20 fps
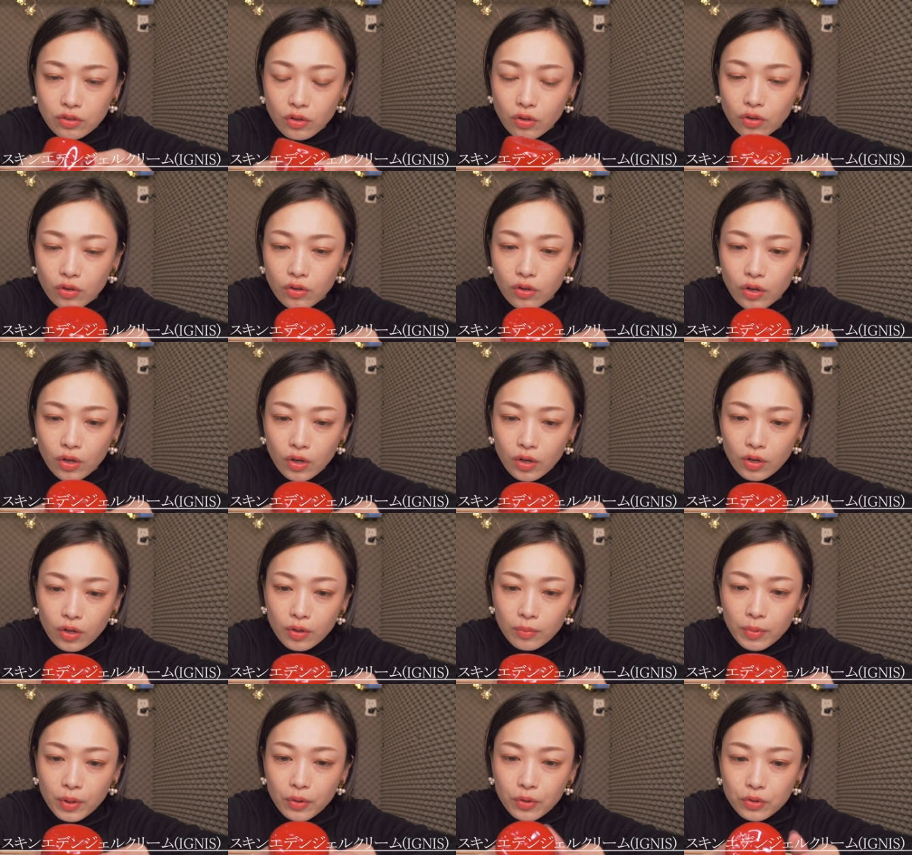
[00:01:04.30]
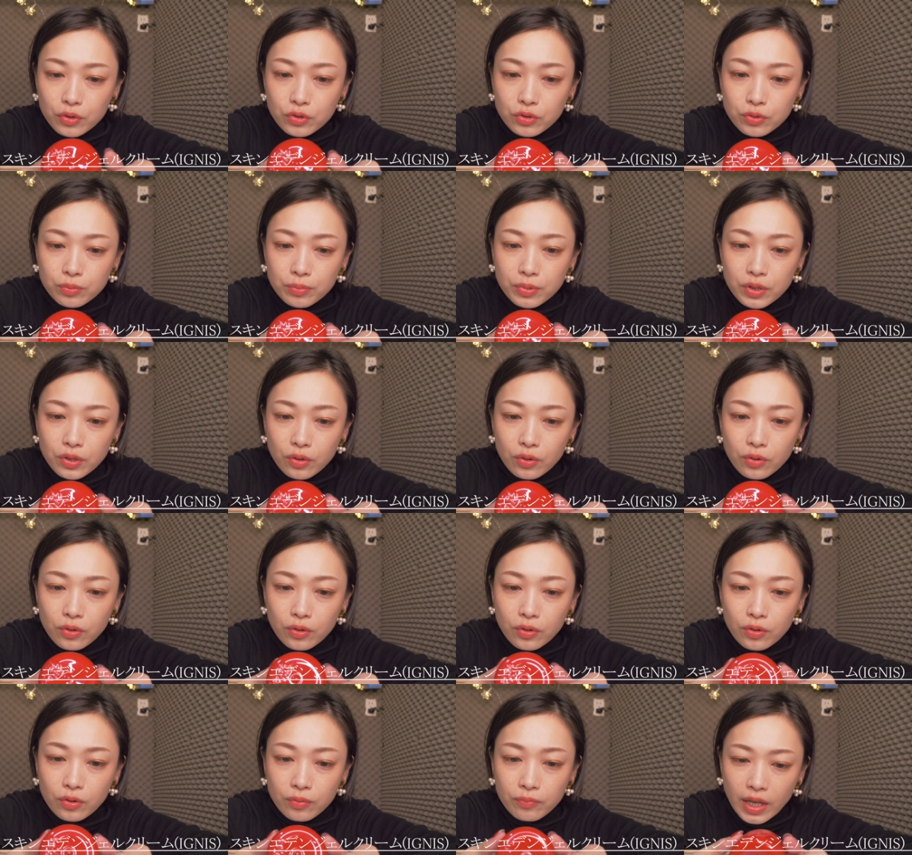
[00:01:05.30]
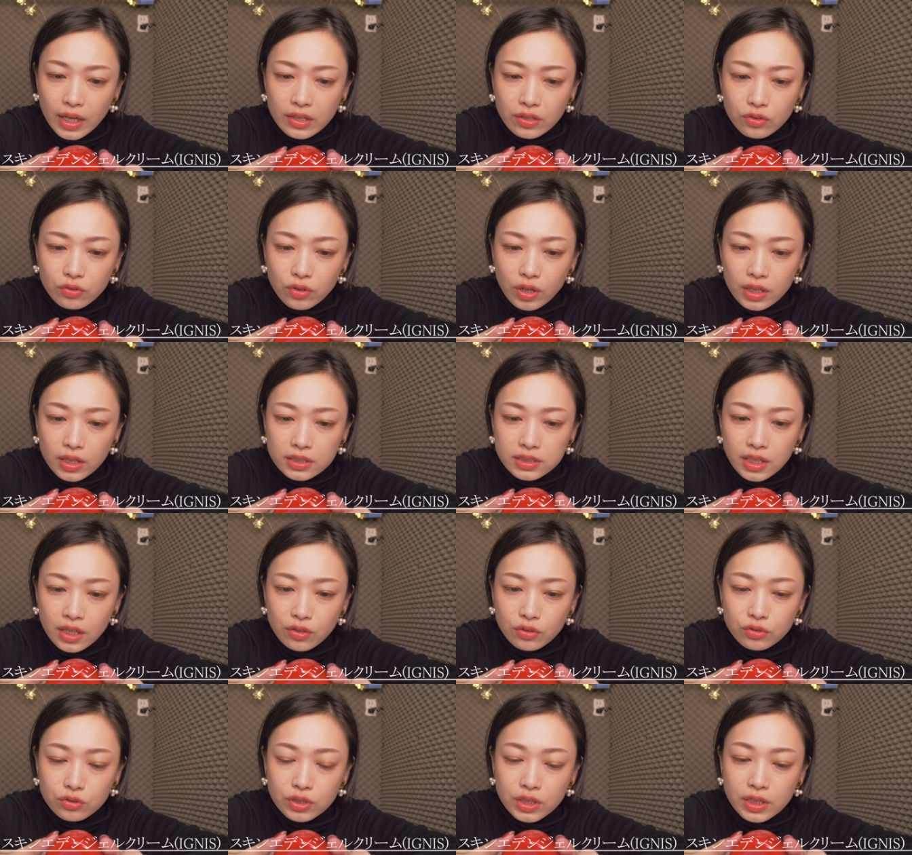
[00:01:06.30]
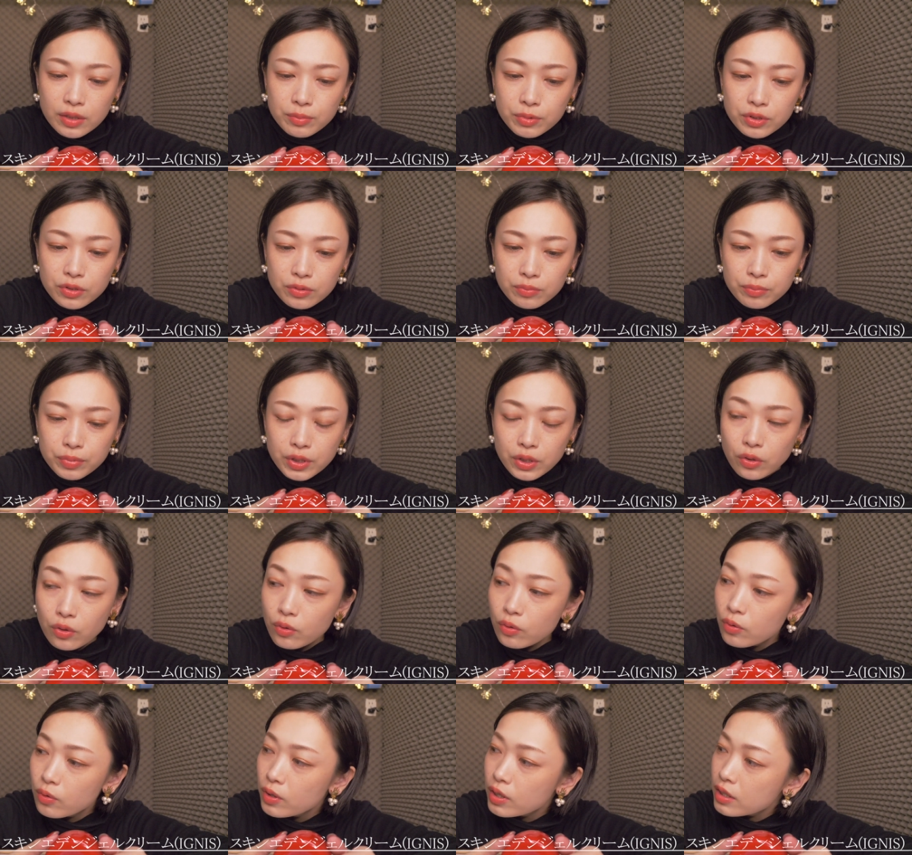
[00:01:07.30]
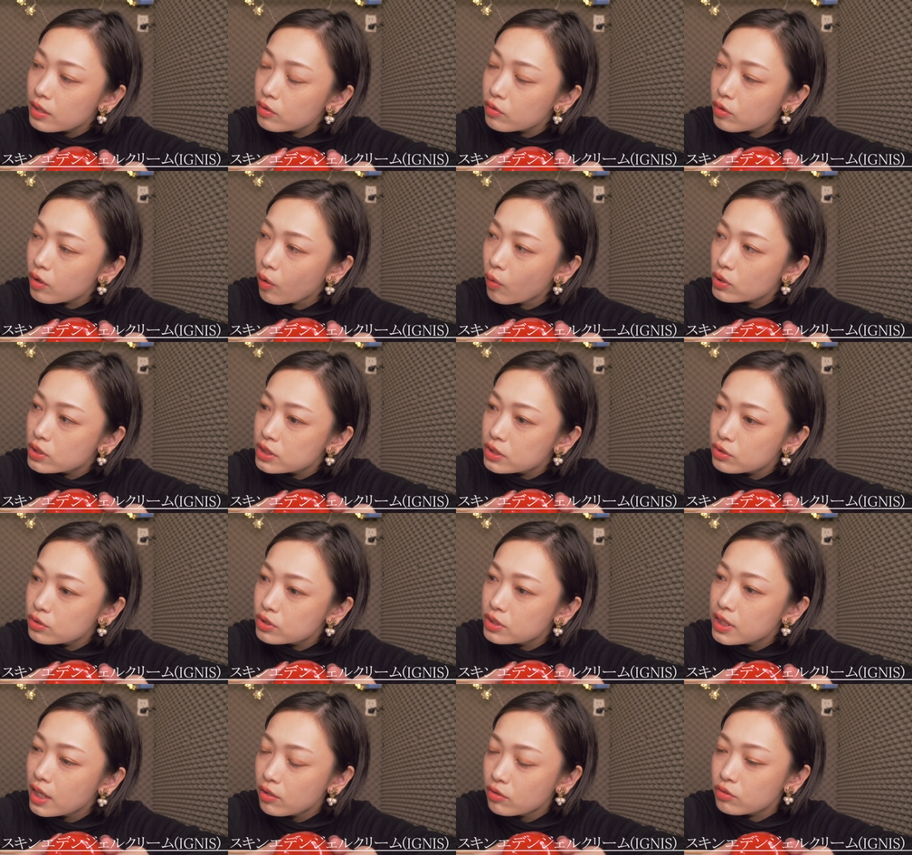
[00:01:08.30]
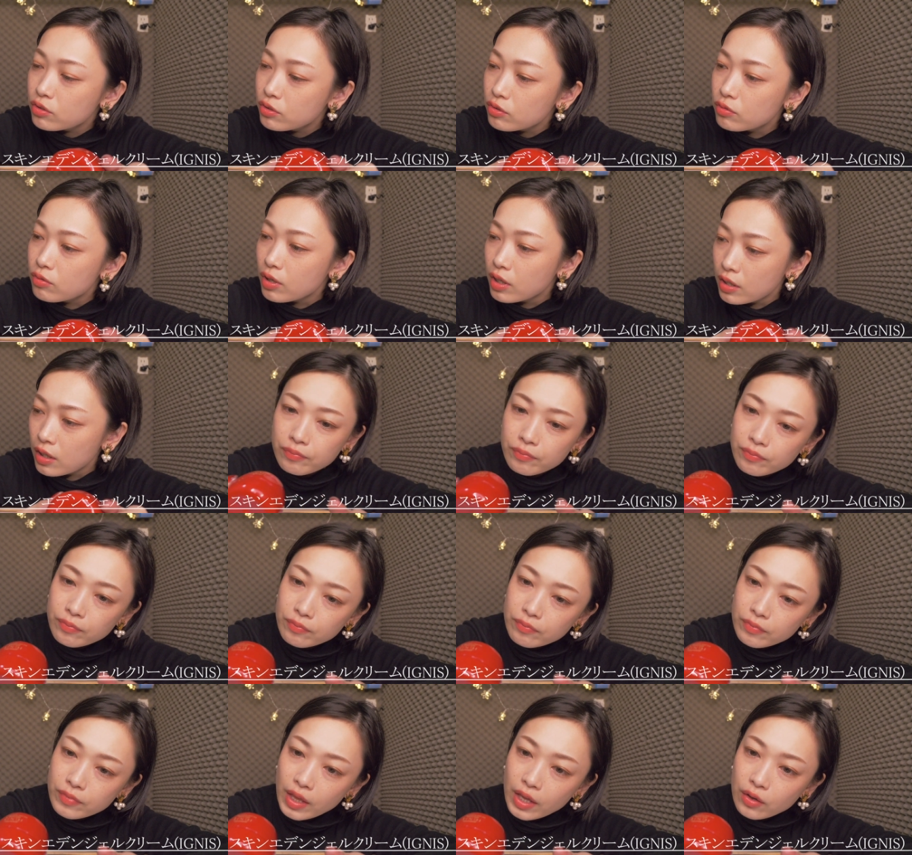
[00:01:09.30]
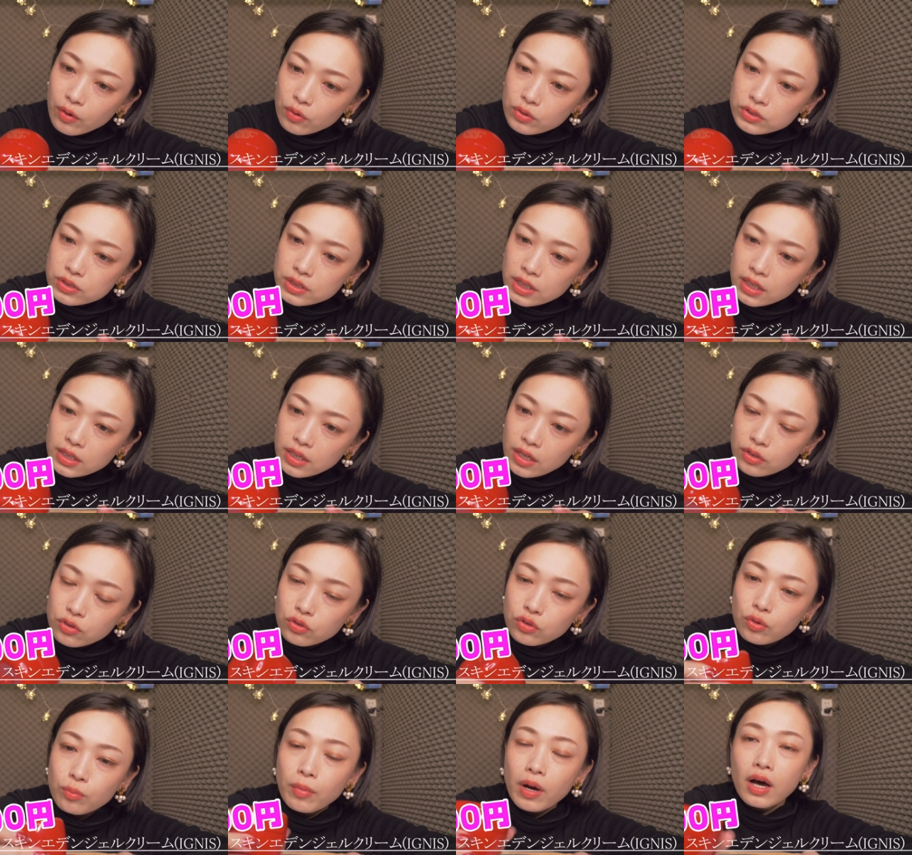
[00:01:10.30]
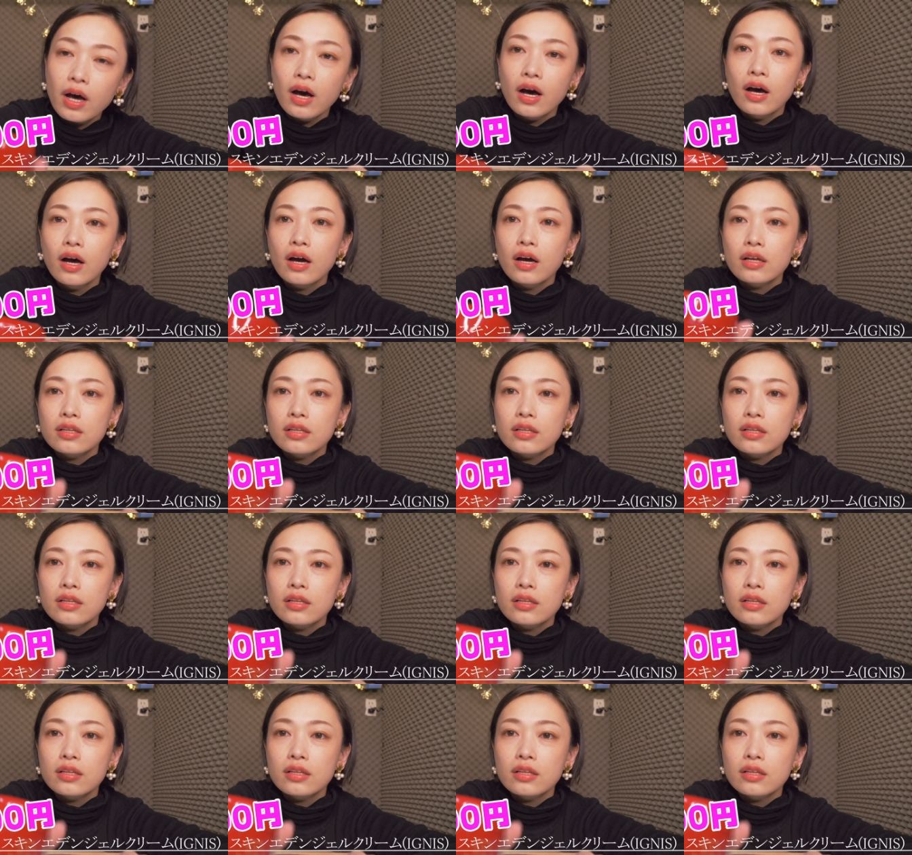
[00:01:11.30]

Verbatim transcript: の、まあ、こういう美容なんていうのかな、ジェルクリーム美容液というか保湿ジェルっていうのかなでよんせんえんっていうと、まあ